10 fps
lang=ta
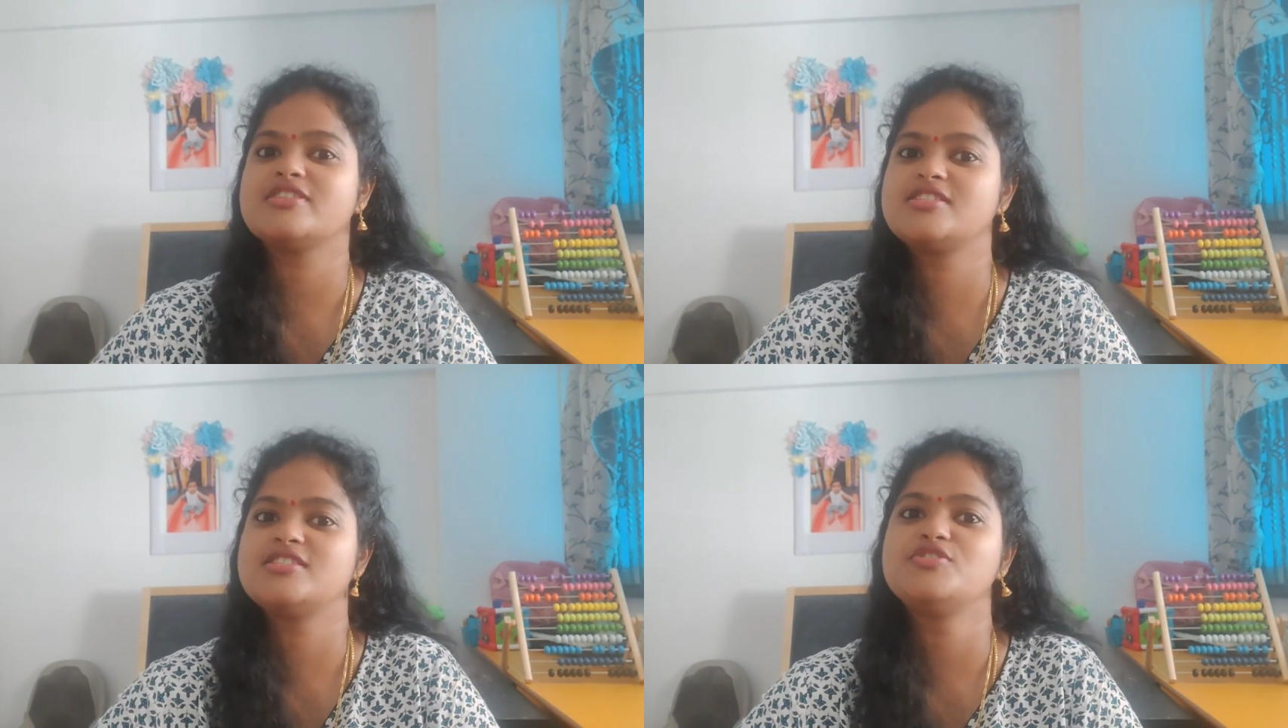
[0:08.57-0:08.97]

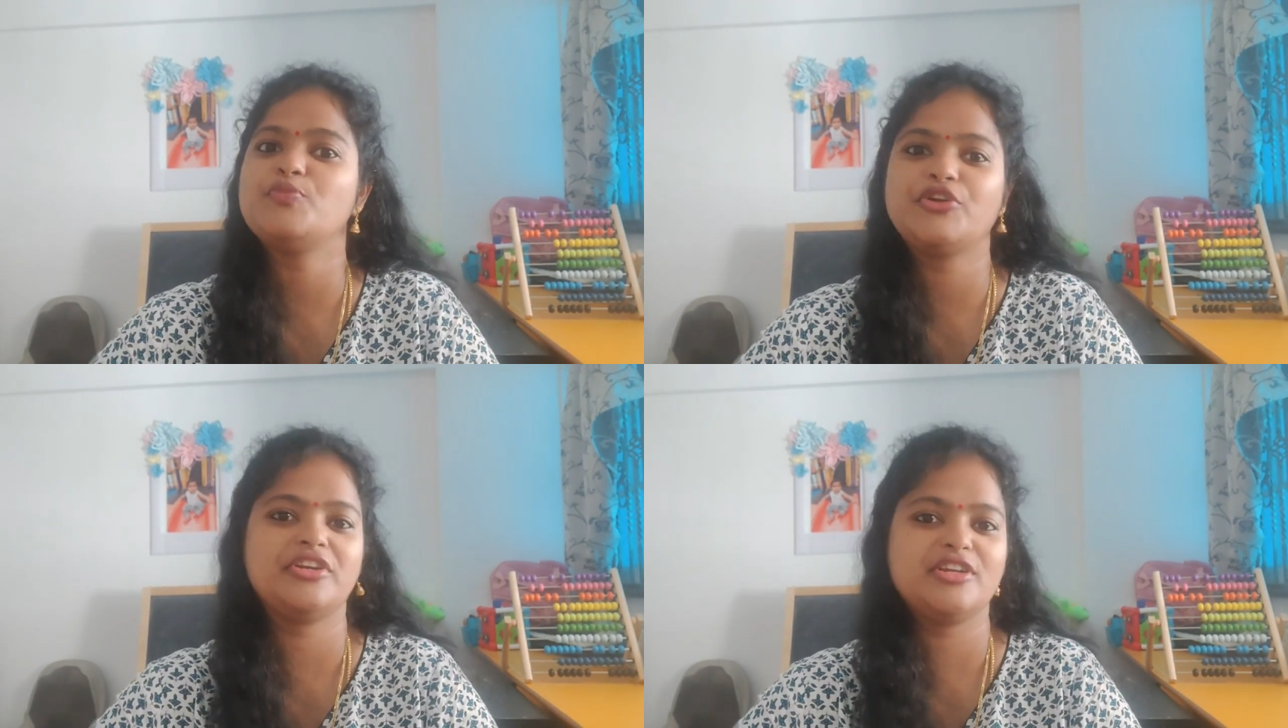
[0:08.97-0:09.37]

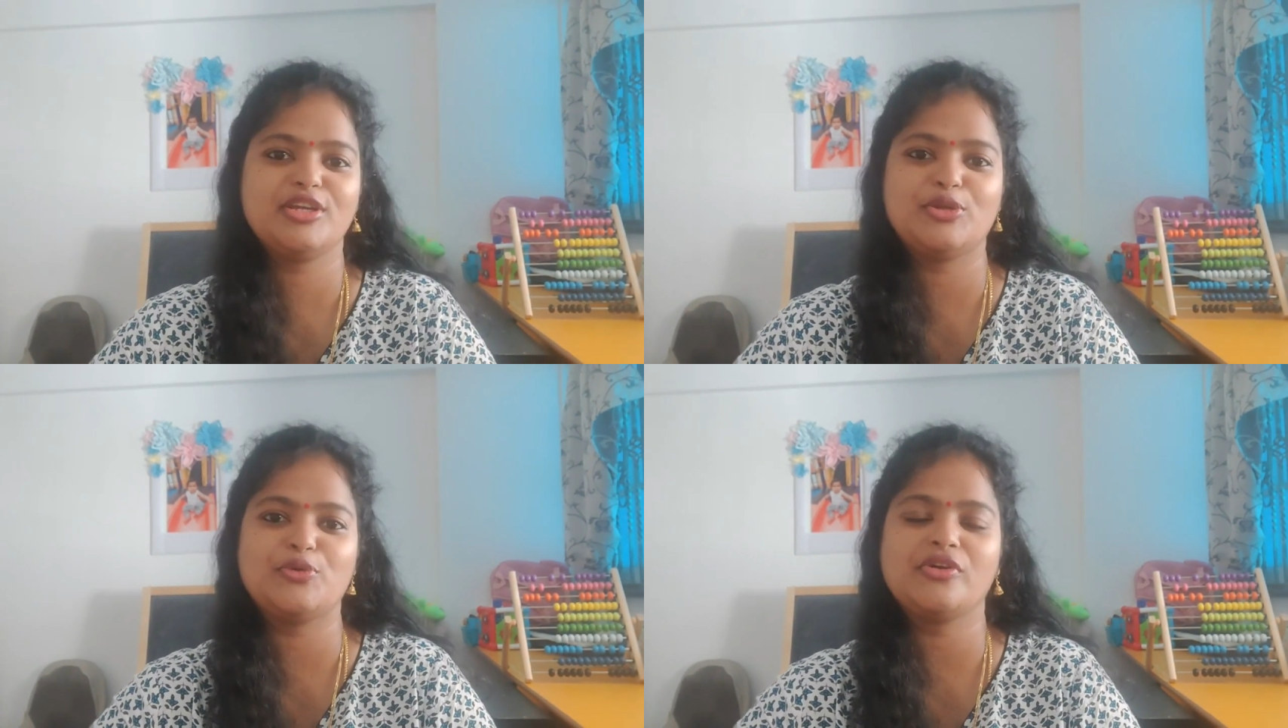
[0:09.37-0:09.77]
ஃபஸ்ட்டு மொட்டை
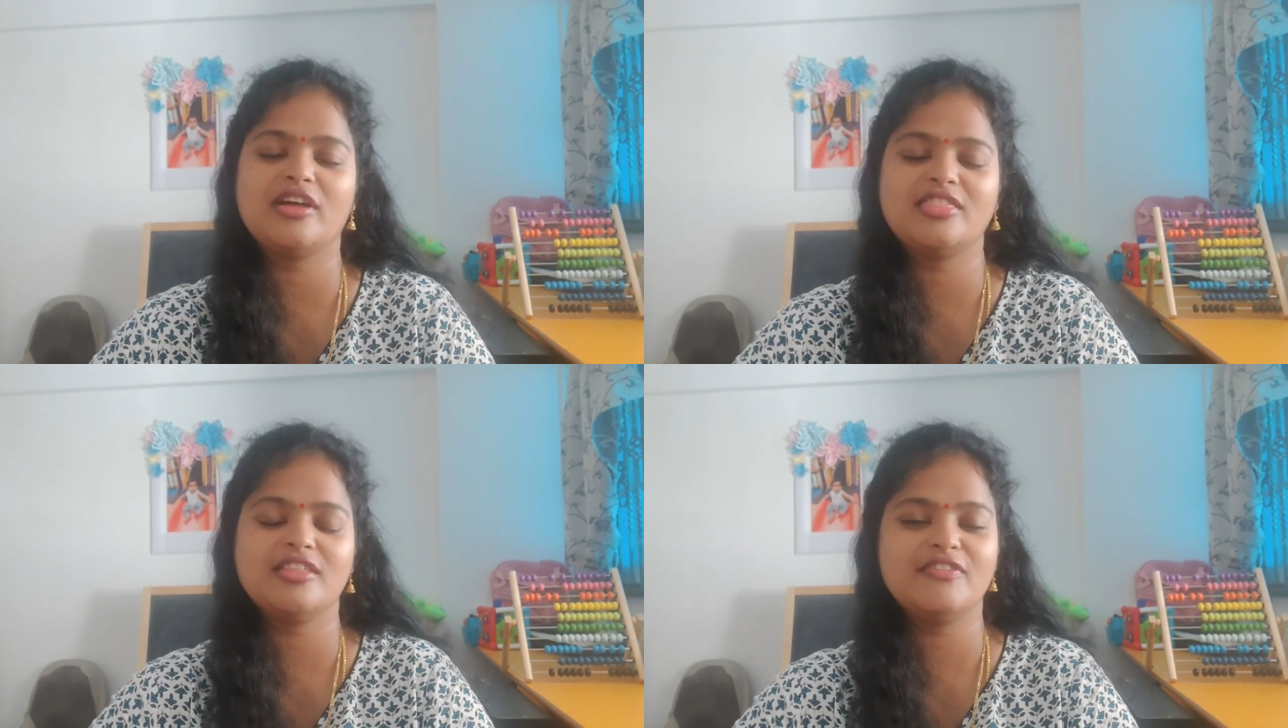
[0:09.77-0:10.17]
அடிக்கிறோங்க
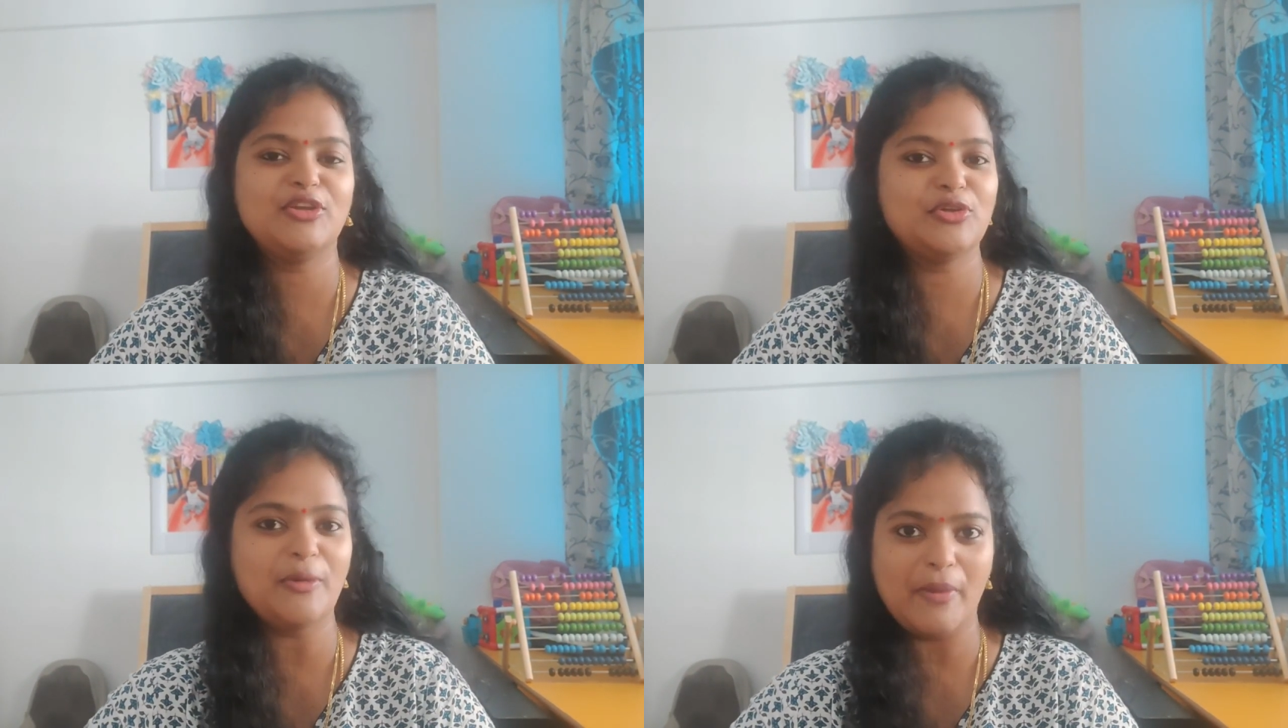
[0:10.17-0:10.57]
அந்த
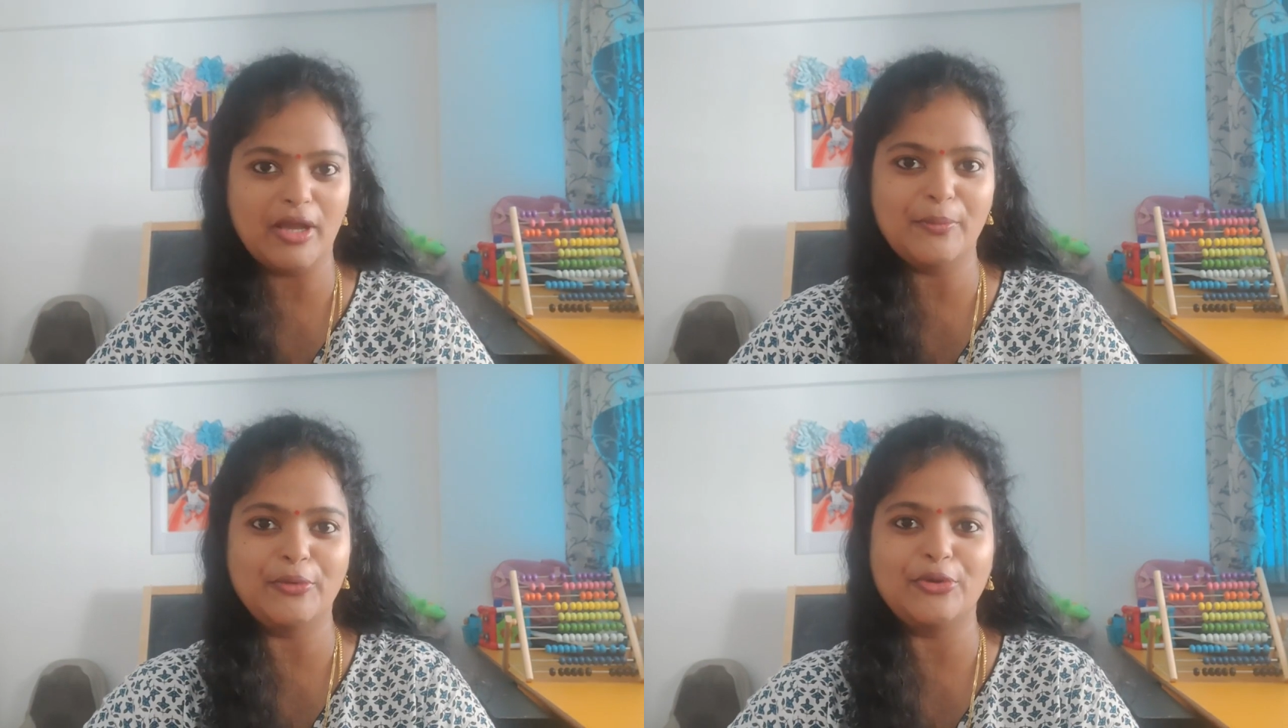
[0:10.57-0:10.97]
வீடியோ தான்
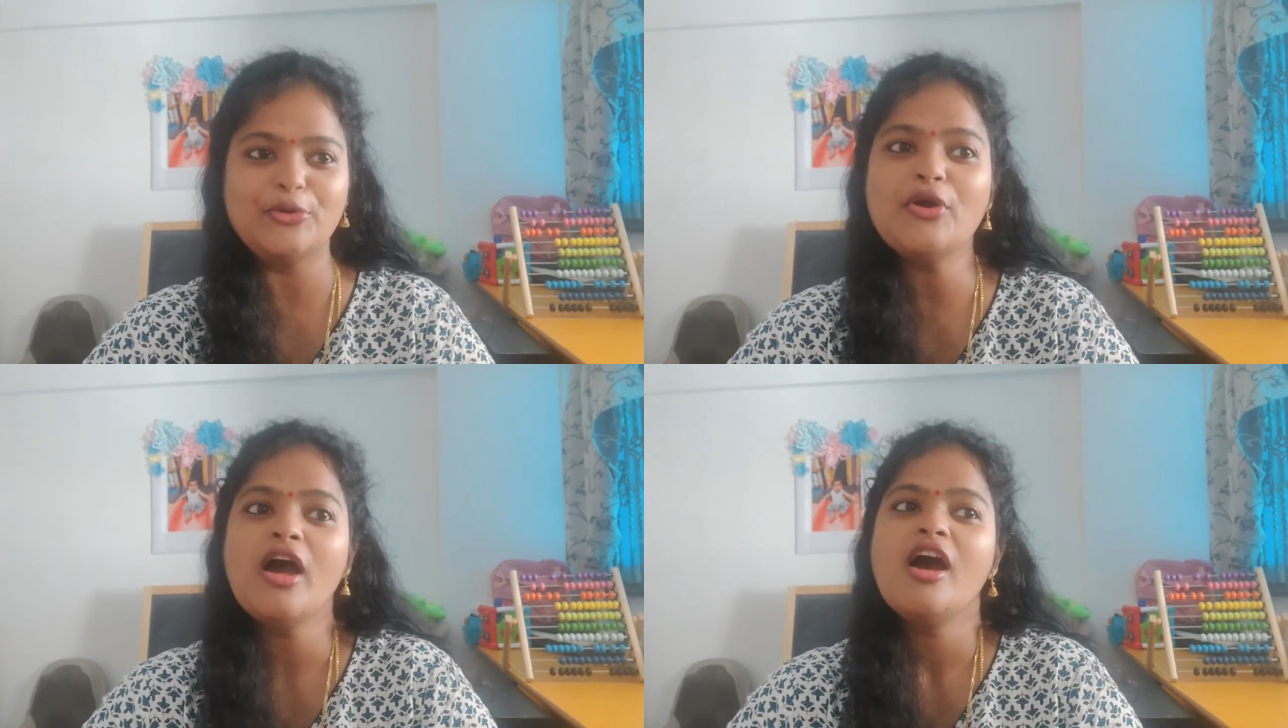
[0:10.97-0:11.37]
பார்க்க
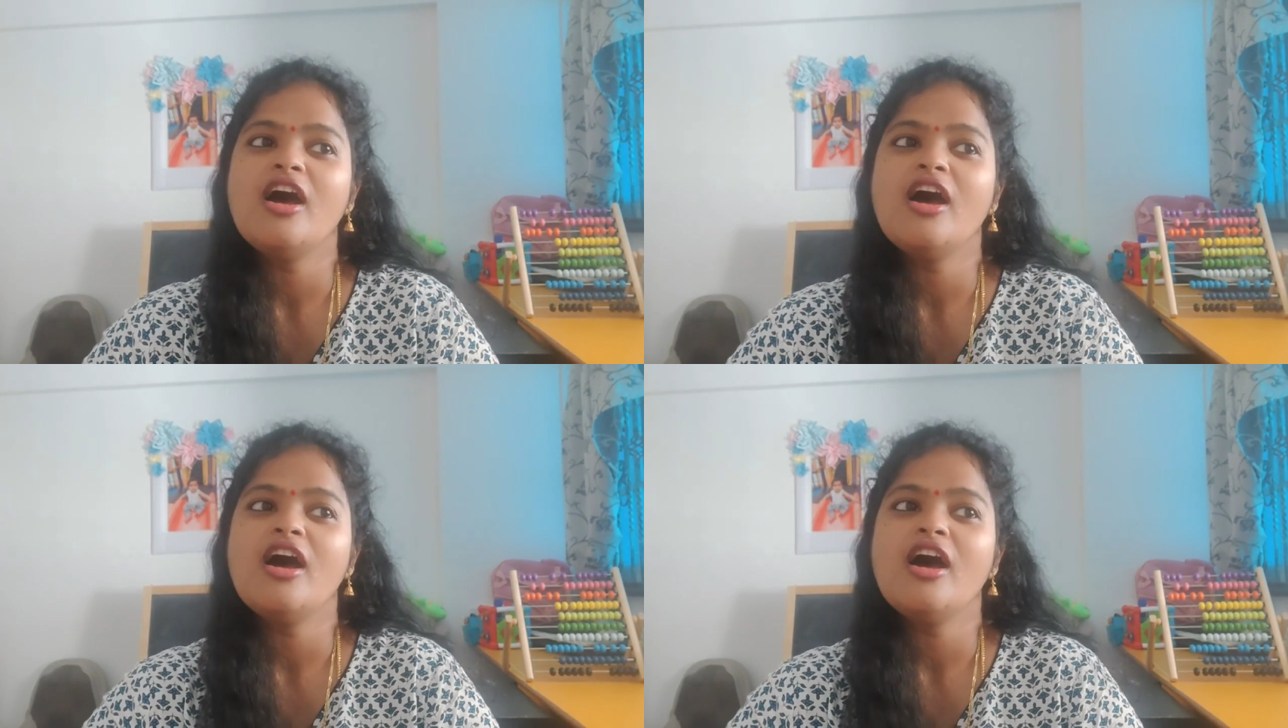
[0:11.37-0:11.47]
போகிறோம்